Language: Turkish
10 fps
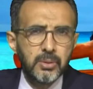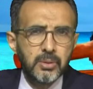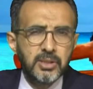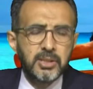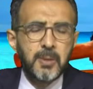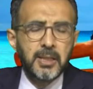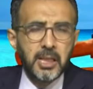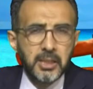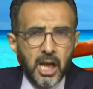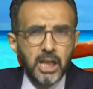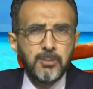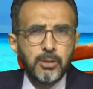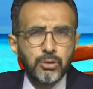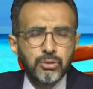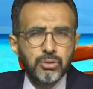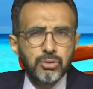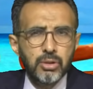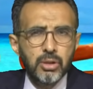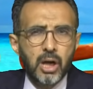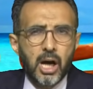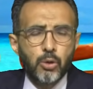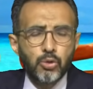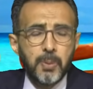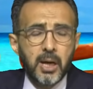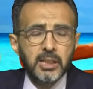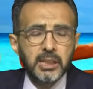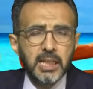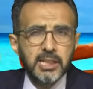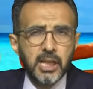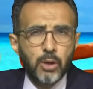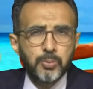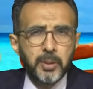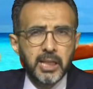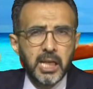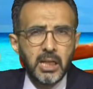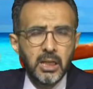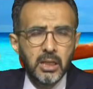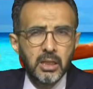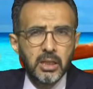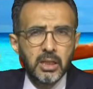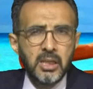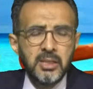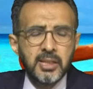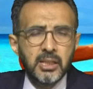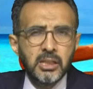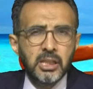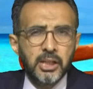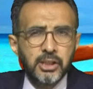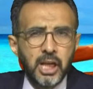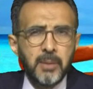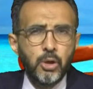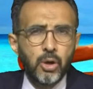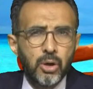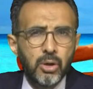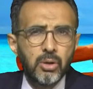Siz benden daha iyi biliyorsunuz. Avrupa artık eski Avrupa değil. İnsanın kanını emiyor.